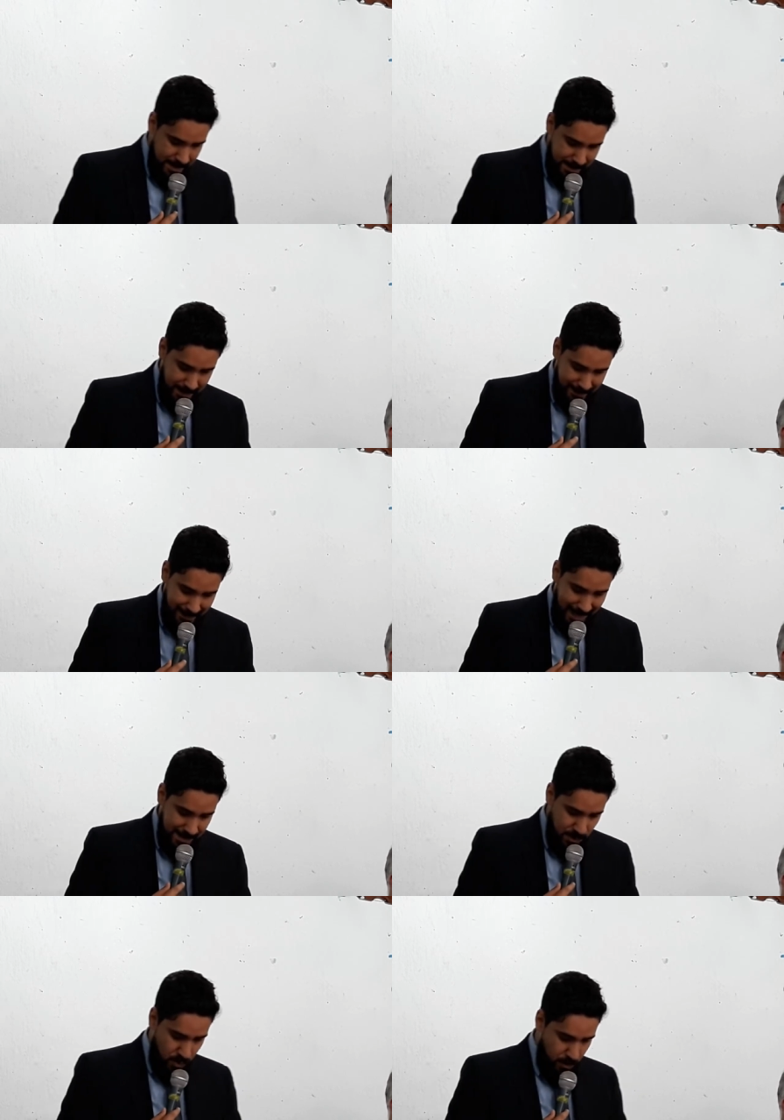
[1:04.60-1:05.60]
ser
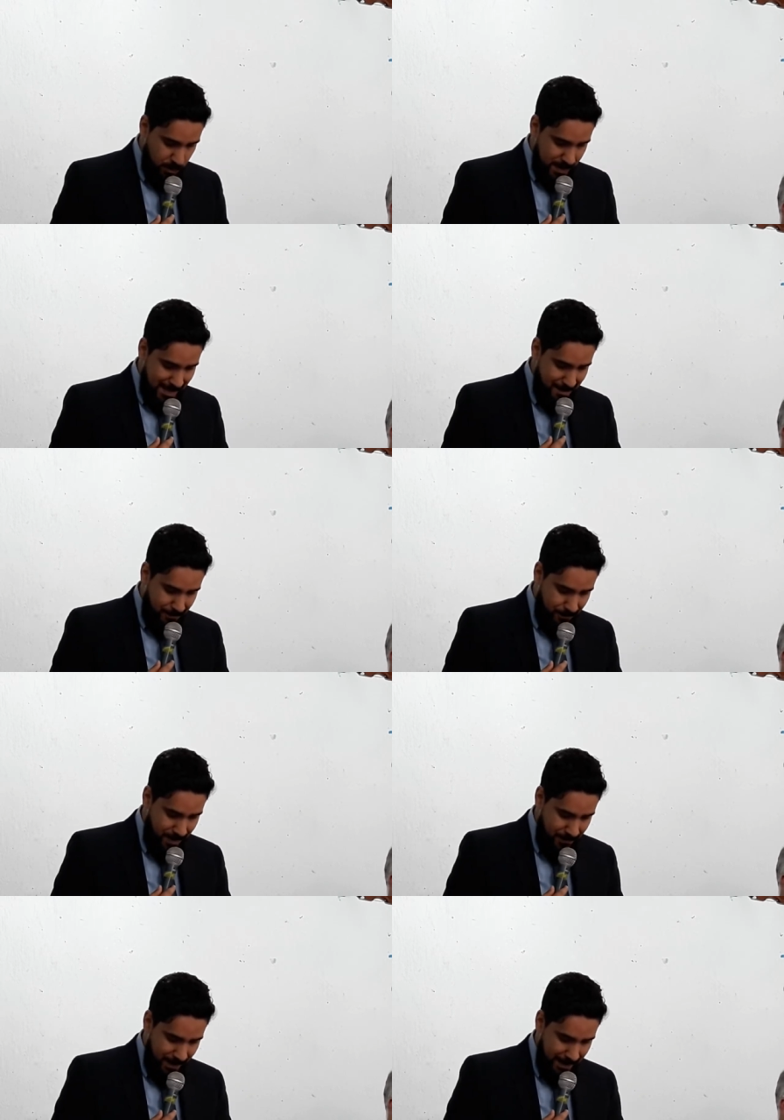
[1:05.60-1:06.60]
tais como os que
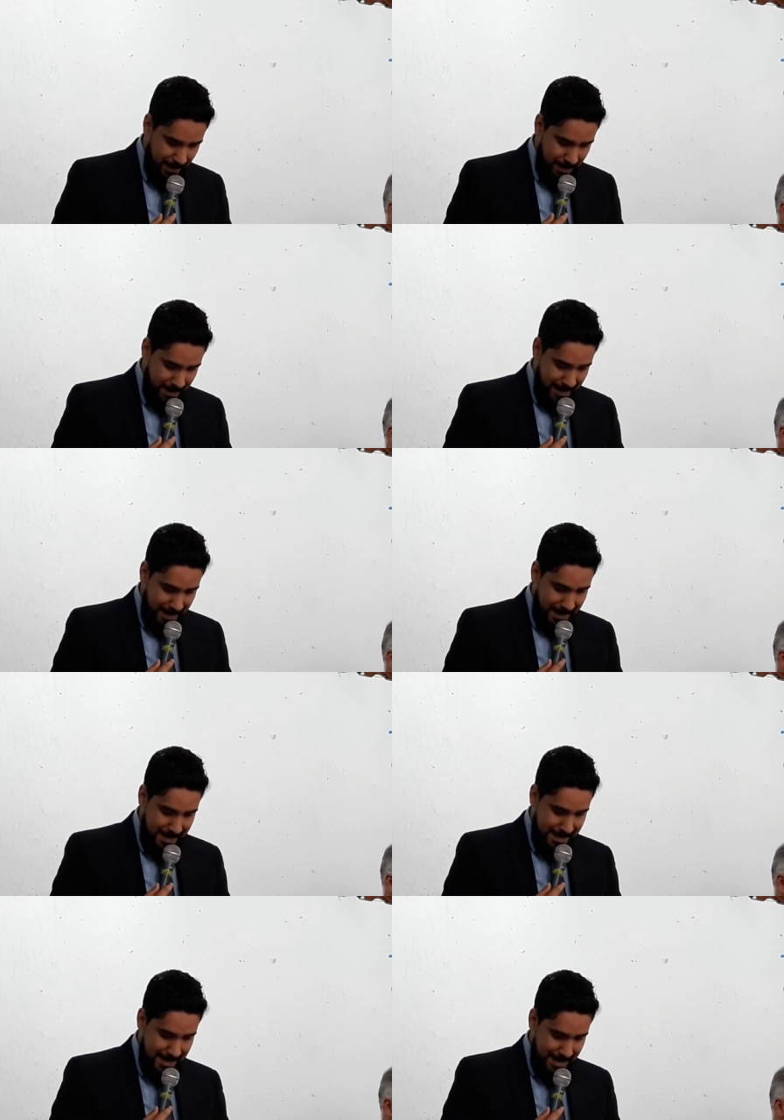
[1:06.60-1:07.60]
vivem em
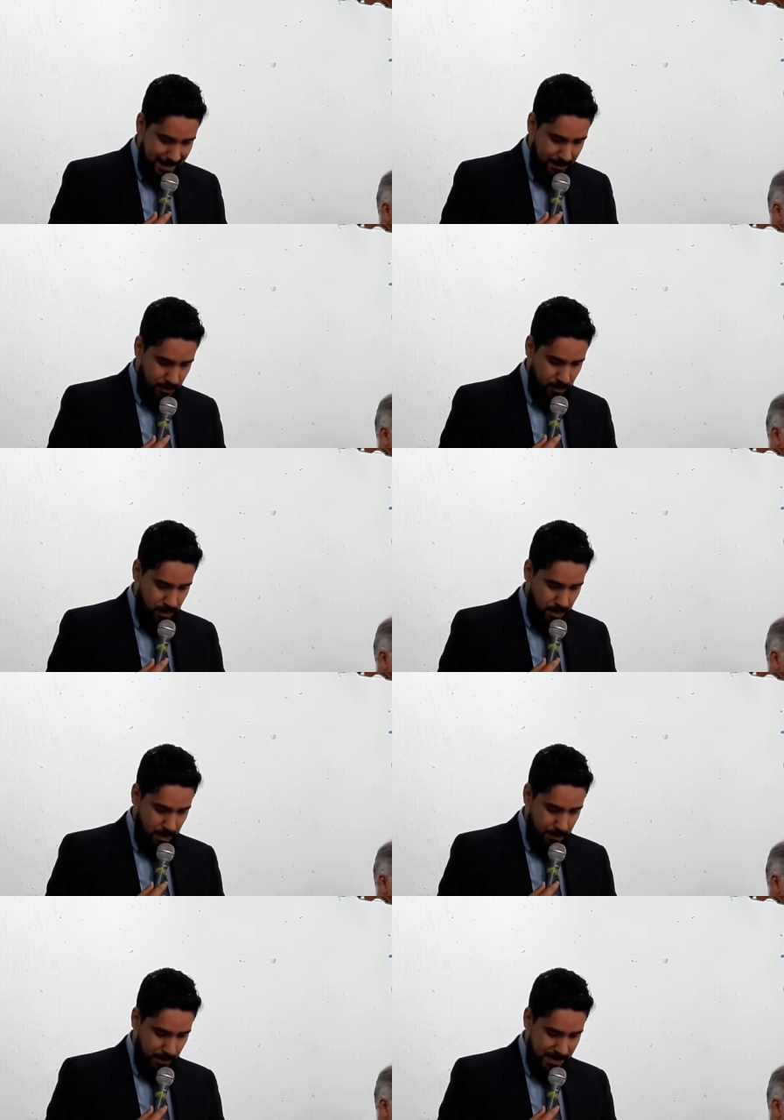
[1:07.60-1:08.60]
santo
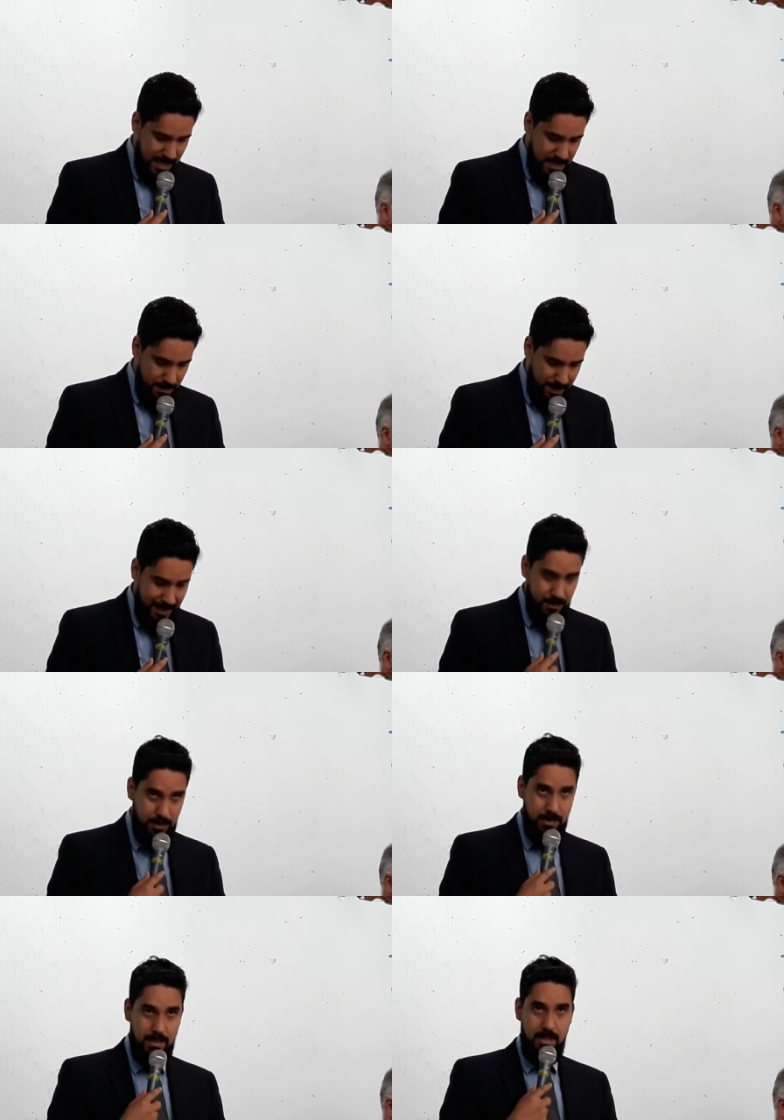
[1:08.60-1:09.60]

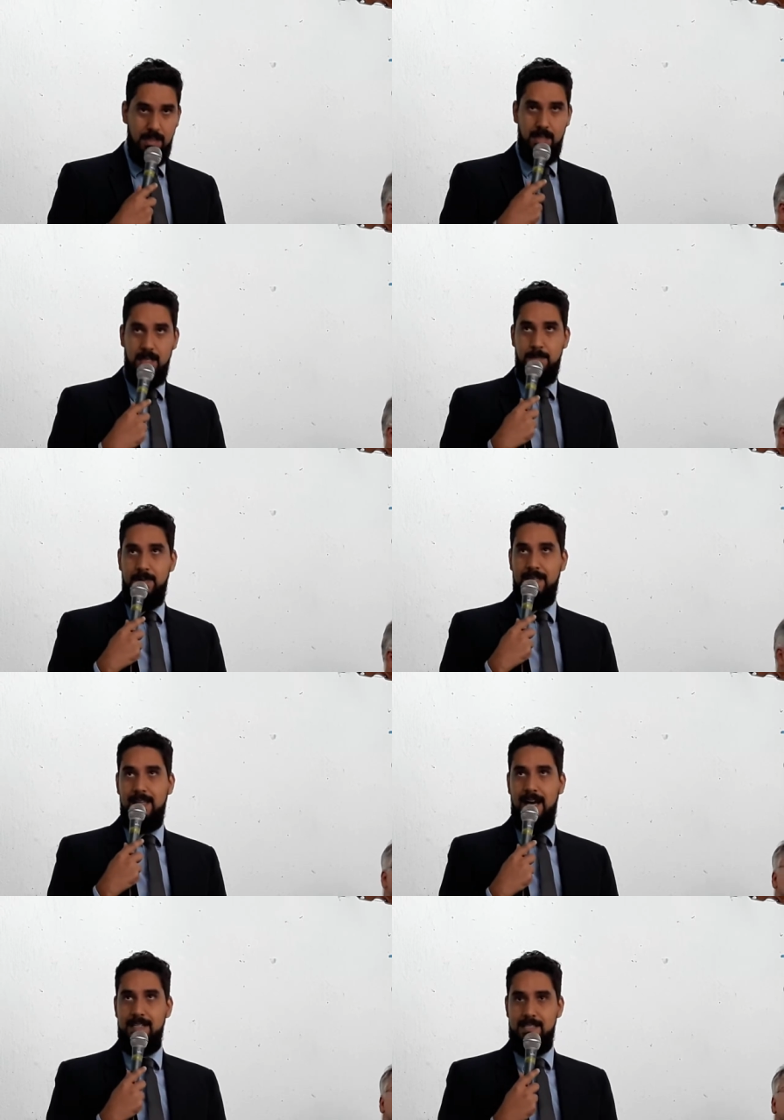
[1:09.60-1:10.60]
procedimento e
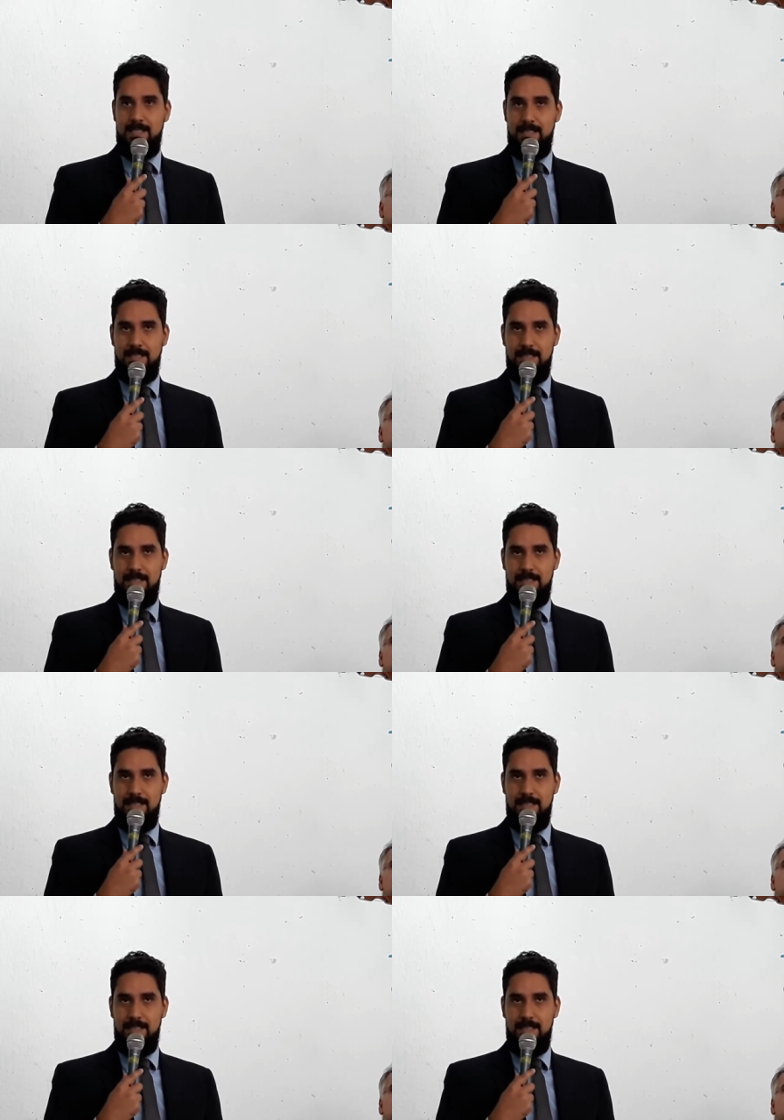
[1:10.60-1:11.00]
piedade.